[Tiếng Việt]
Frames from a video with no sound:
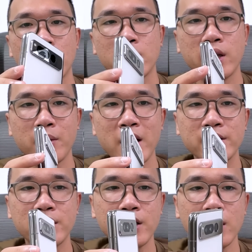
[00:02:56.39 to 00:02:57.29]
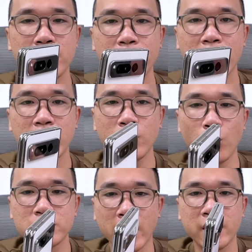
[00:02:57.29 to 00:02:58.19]
đây các bạn nhìn nhá về cái
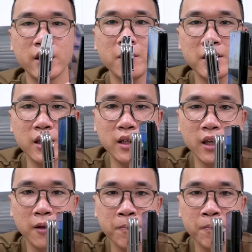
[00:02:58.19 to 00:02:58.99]
độ dày thì các bạn nhìn đi